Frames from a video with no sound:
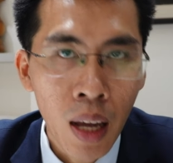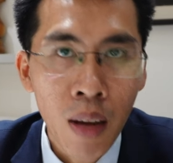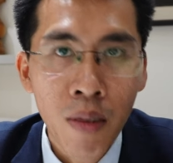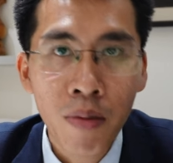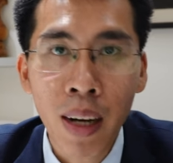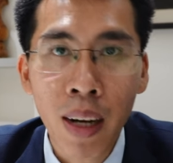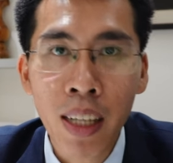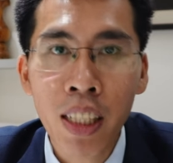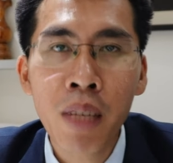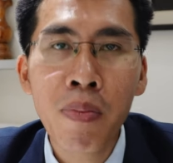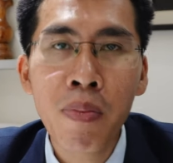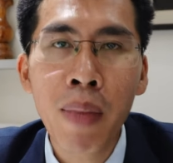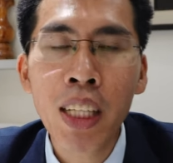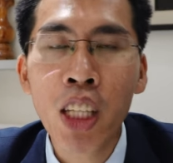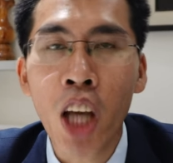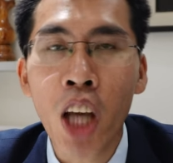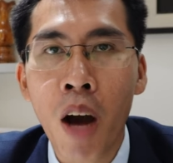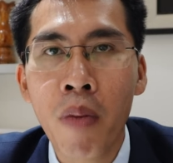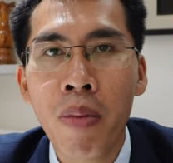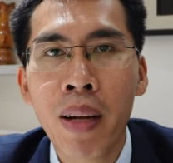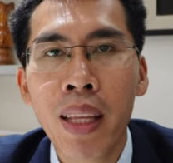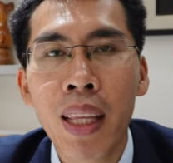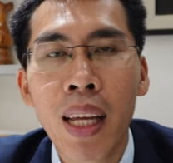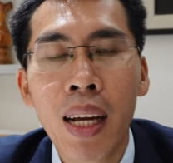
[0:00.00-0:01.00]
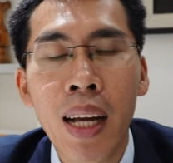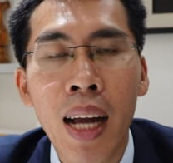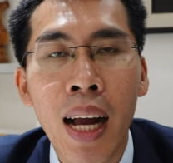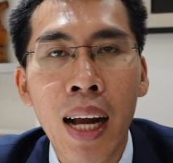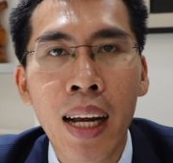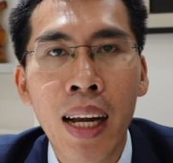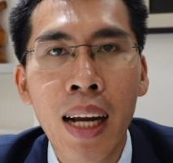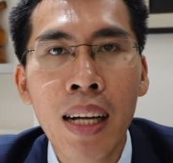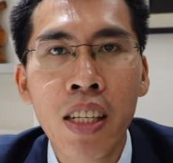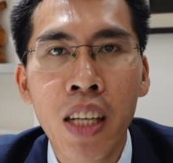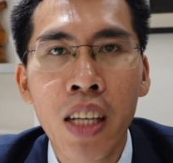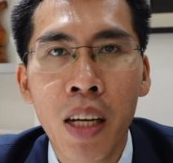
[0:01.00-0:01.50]
Và xin mách nhỏ với tất cả
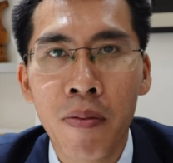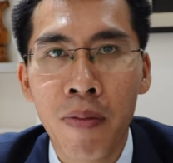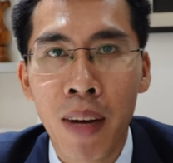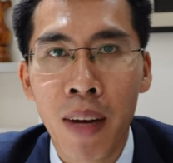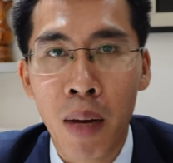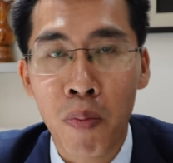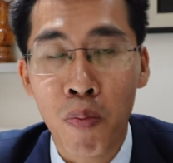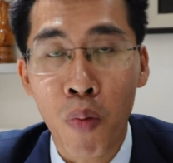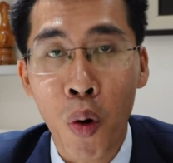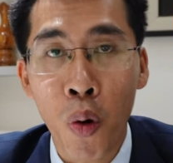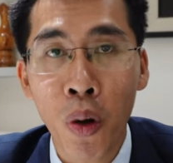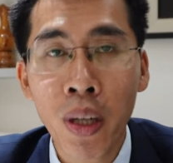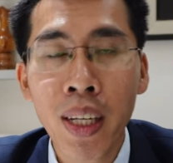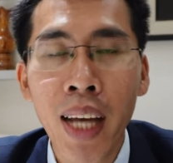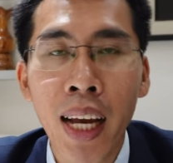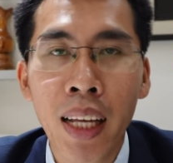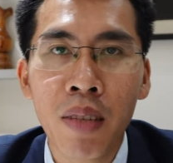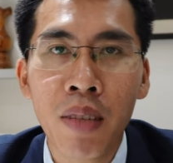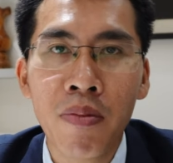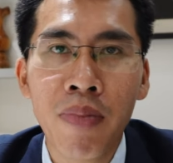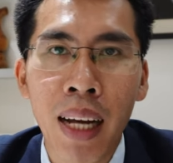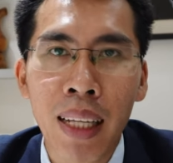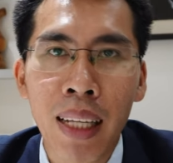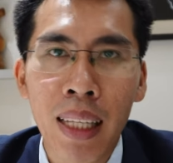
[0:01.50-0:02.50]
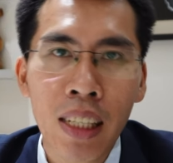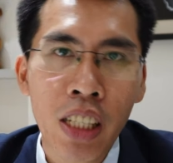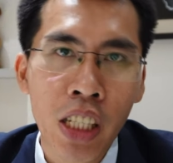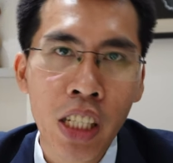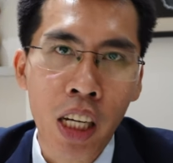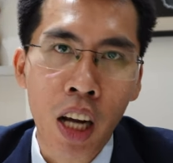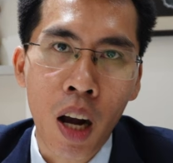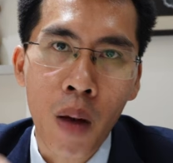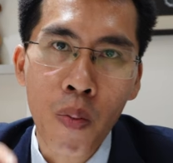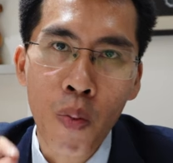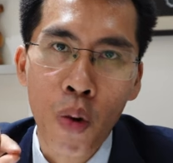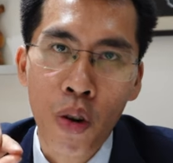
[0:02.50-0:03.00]
các anh chị và mỗi ngày như vậy Tấn
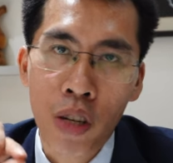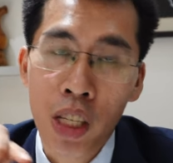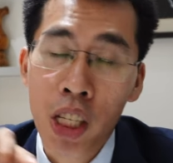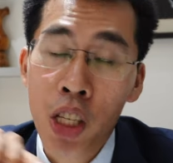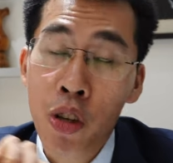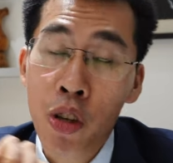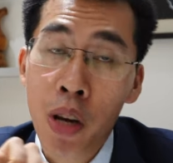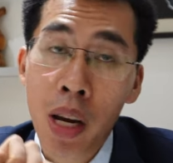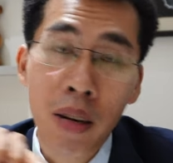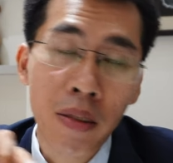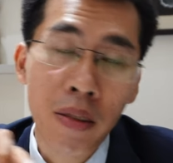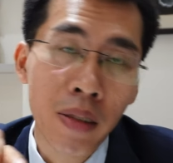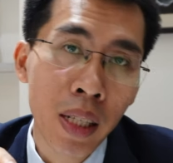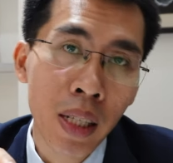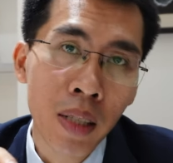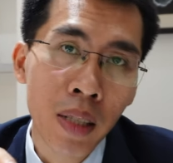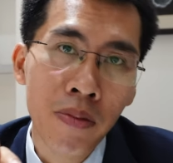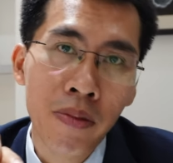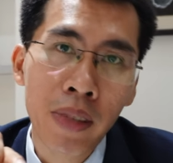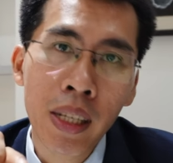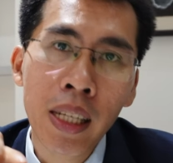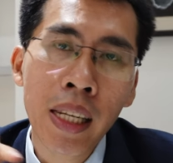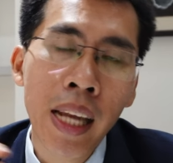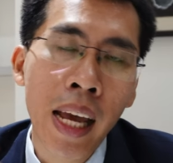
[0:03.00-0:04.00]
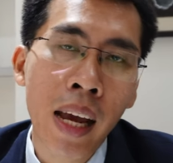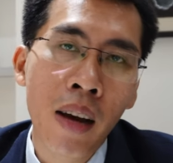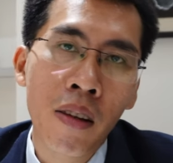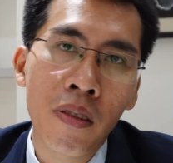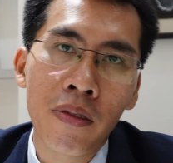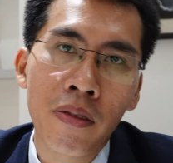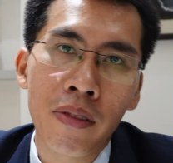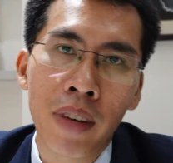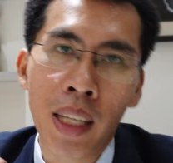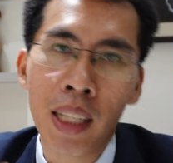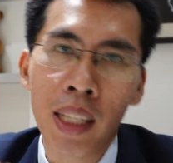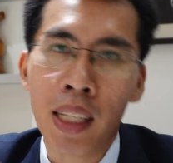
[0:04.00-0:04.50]
sẽ có một cái series
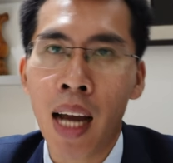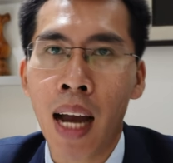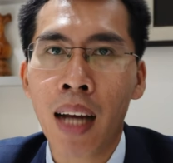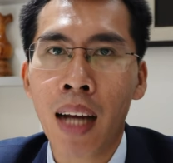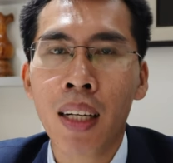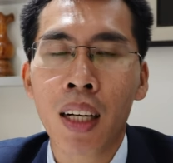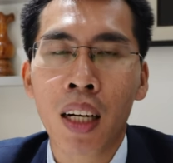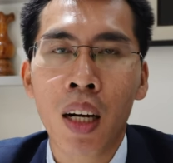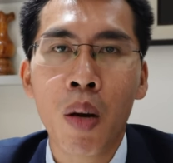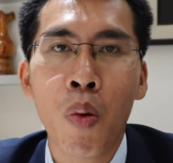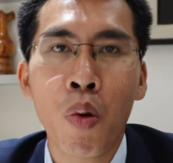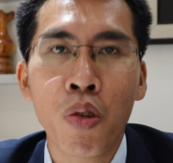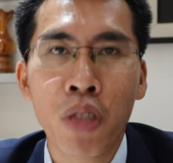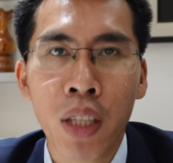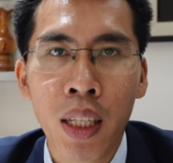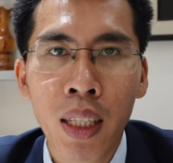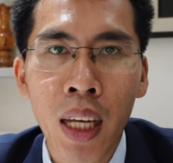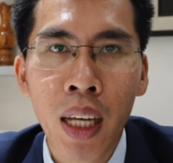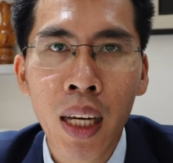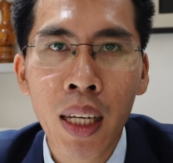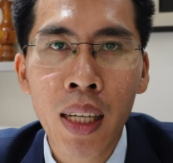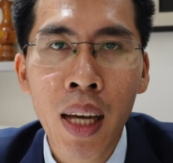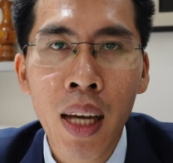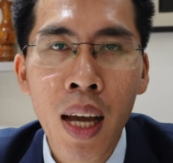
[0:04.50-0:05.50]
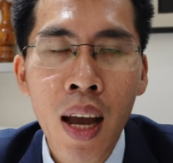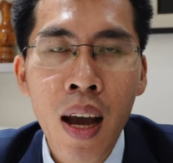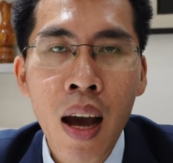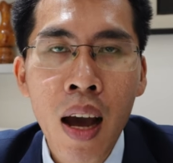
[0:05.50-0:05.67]
video về dự án The Global City.